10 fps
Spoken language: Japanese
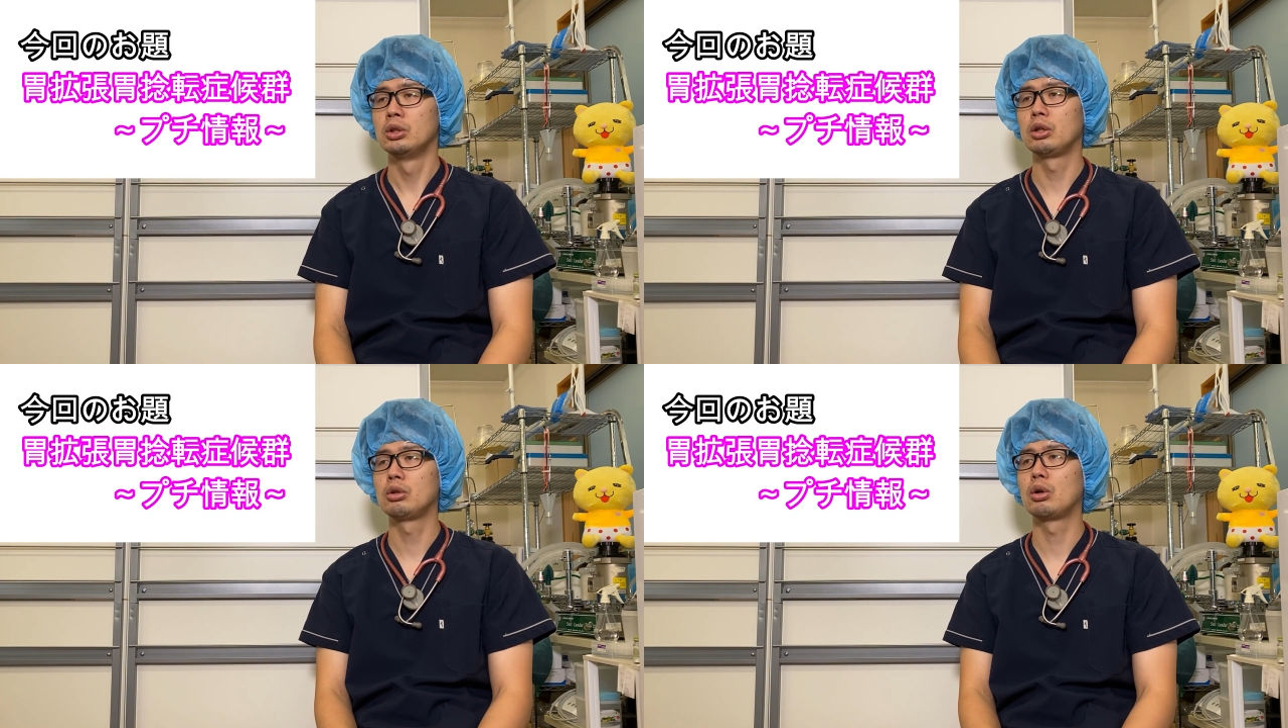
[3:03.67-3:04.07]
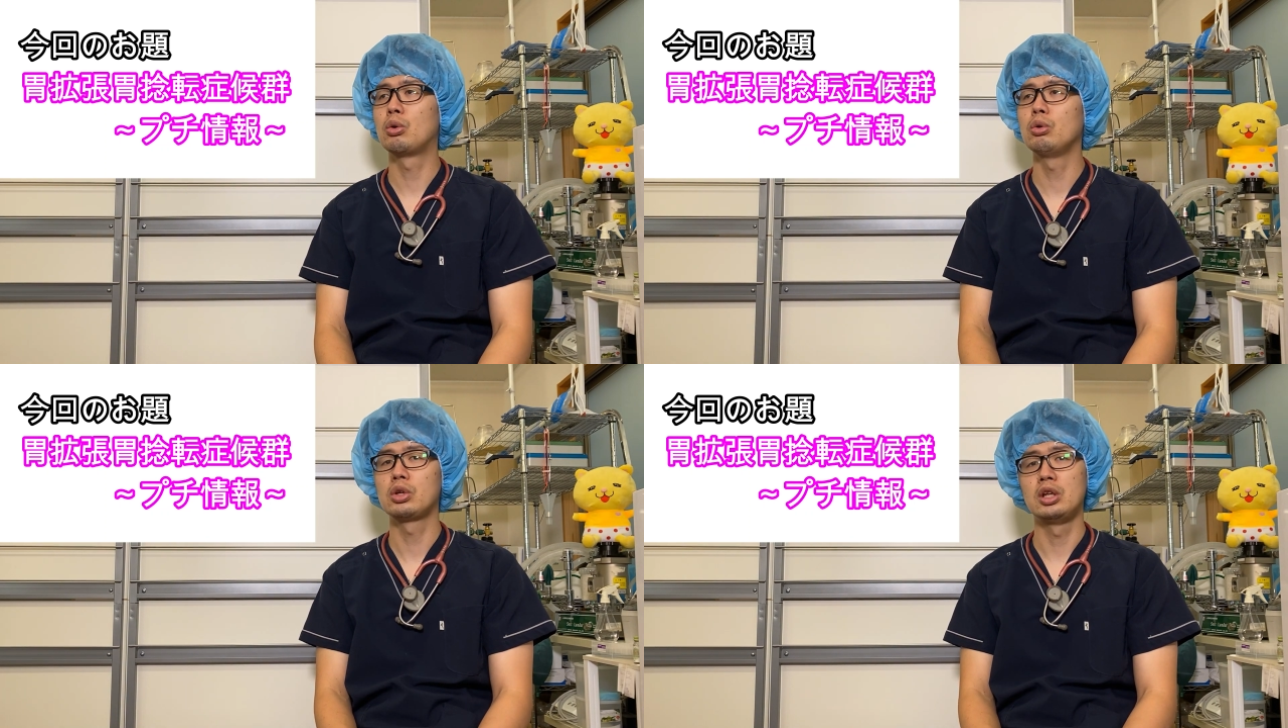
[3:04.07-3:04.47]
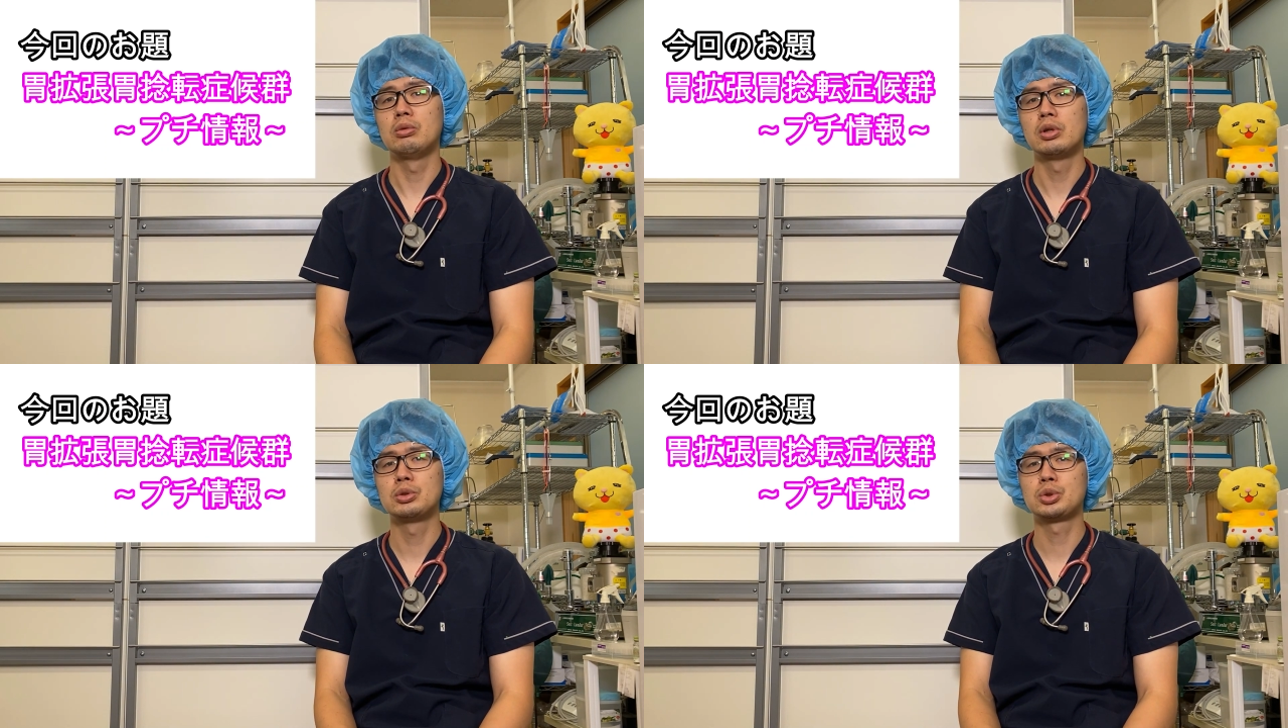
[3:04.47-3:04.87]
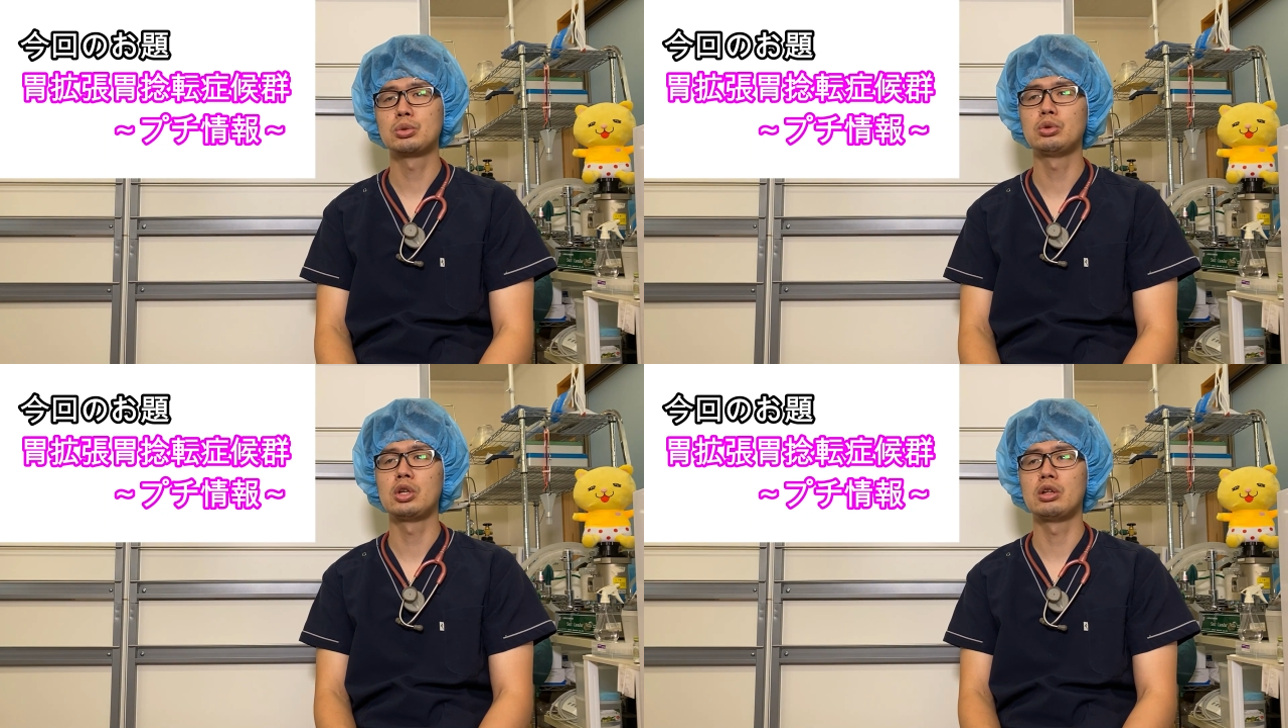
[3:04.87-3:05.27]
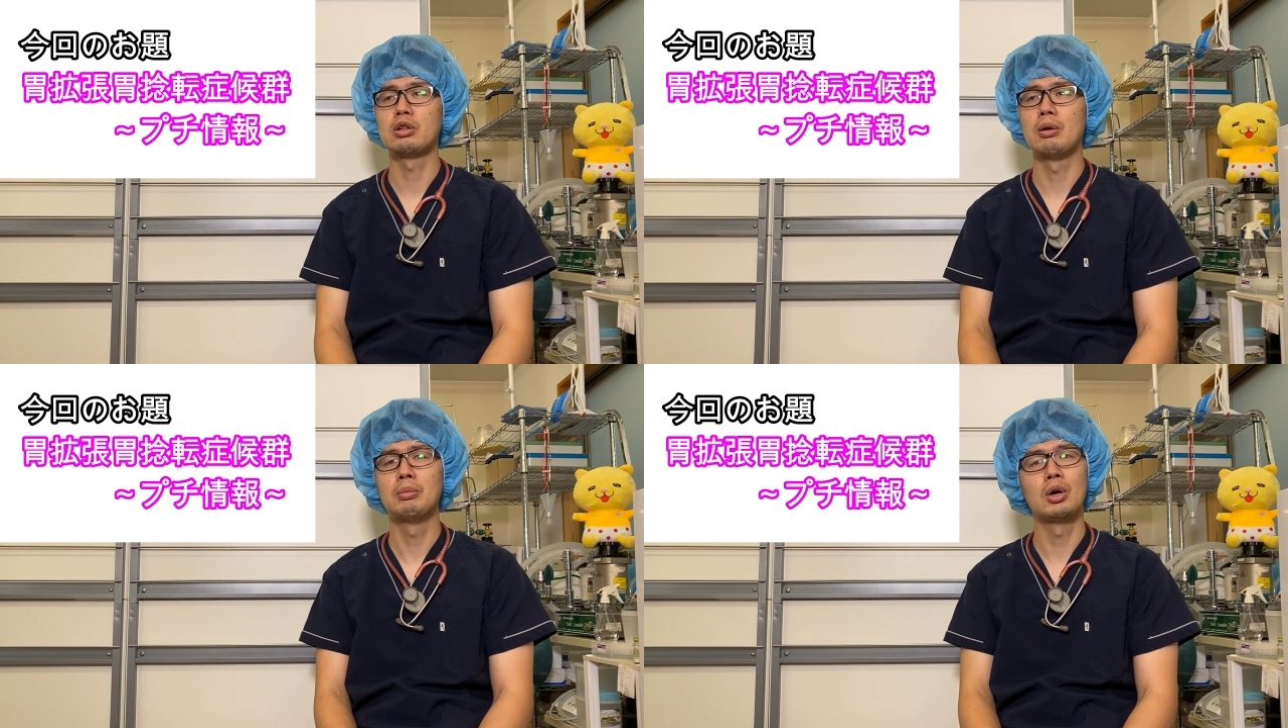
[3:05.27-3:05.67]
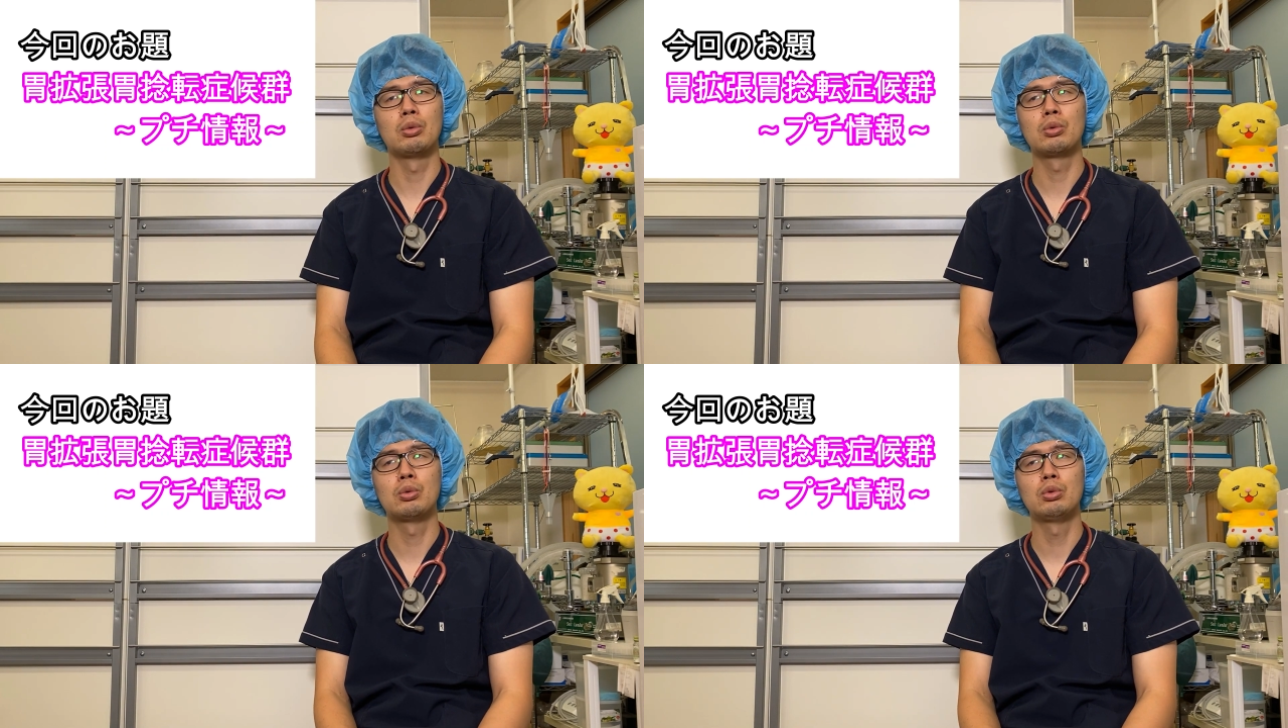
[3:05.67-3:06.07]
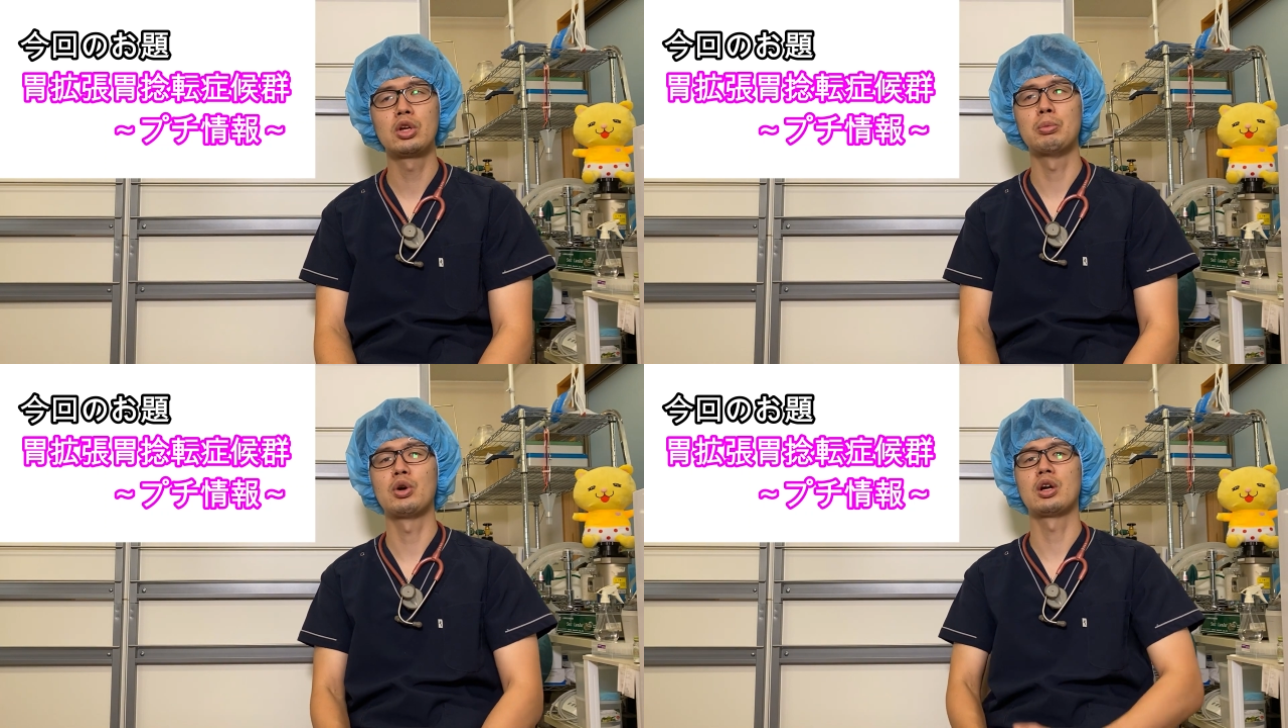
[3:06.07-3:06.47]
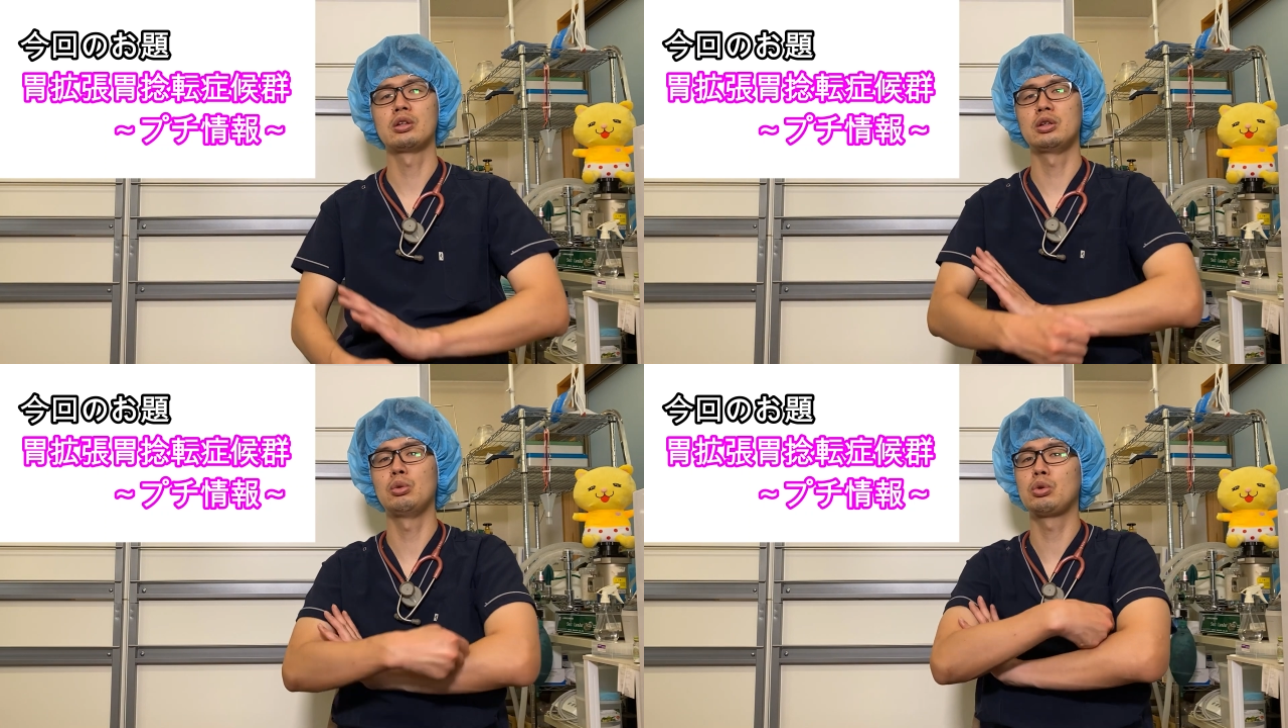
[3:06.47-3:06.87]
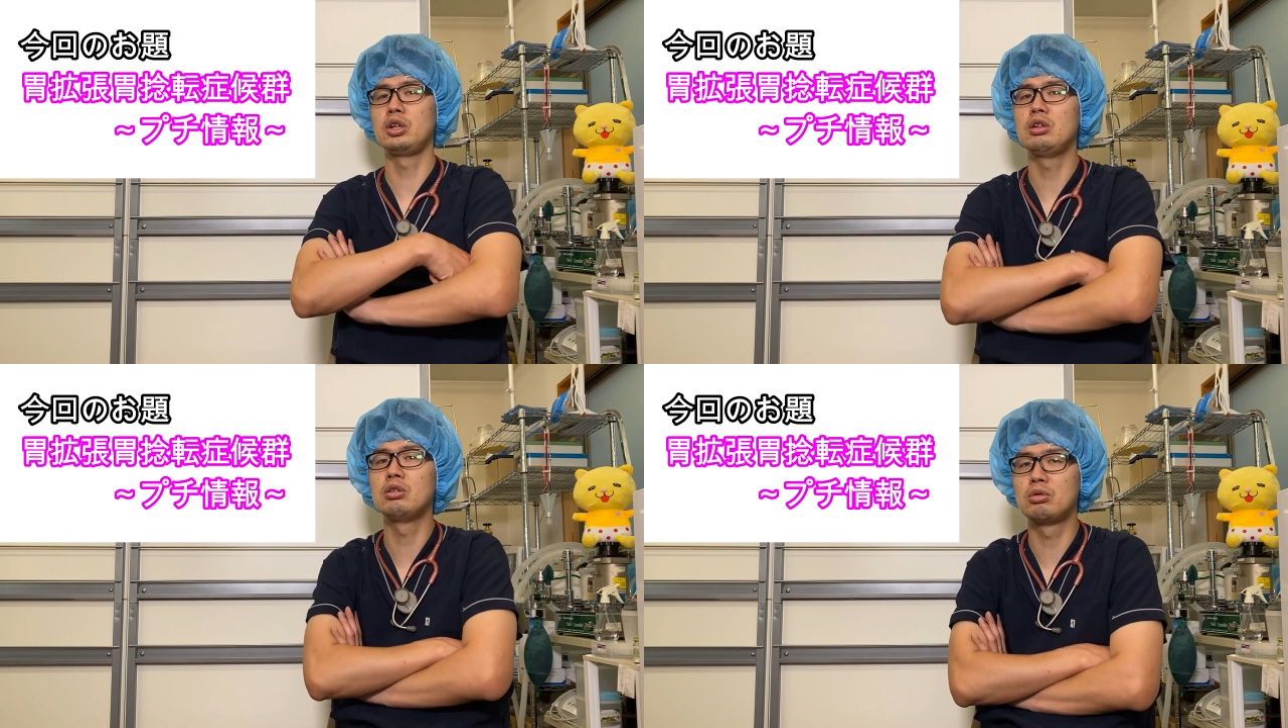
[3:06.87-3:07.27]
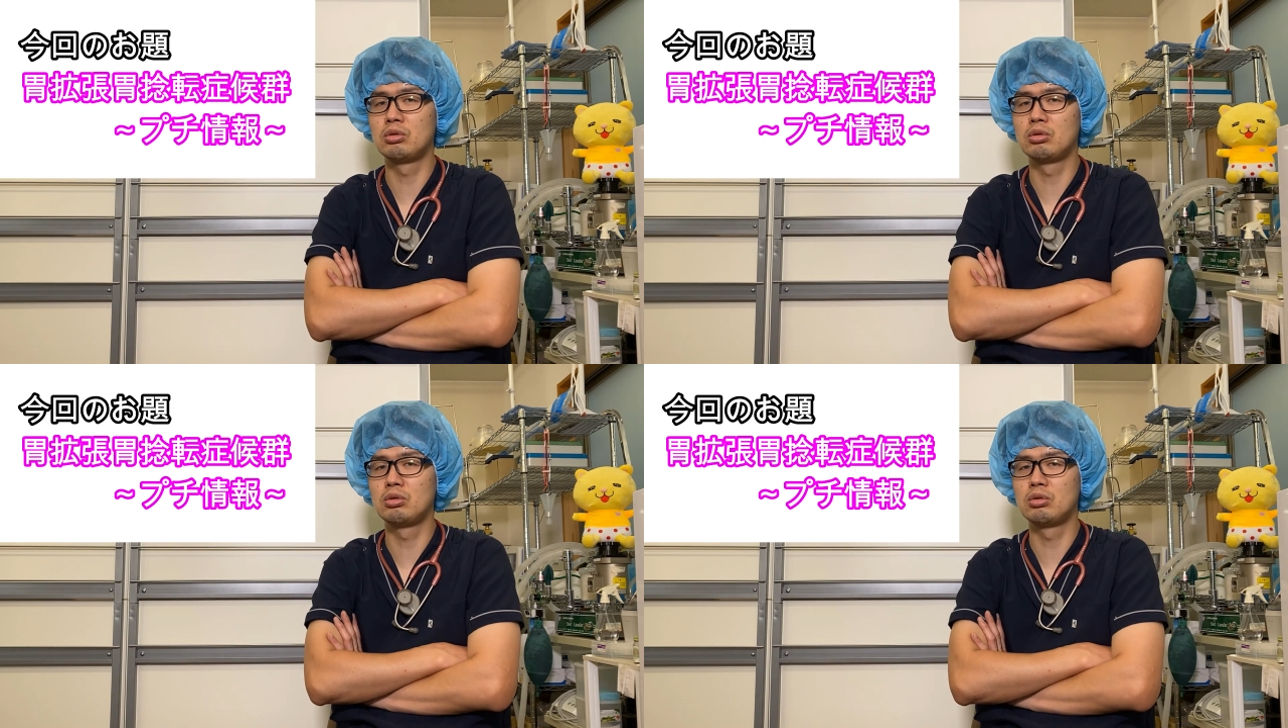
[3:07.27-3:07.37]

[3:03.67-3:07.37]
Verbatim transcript: あとはコーギーウェルシュコーギーさんまあコーギーも体が大きい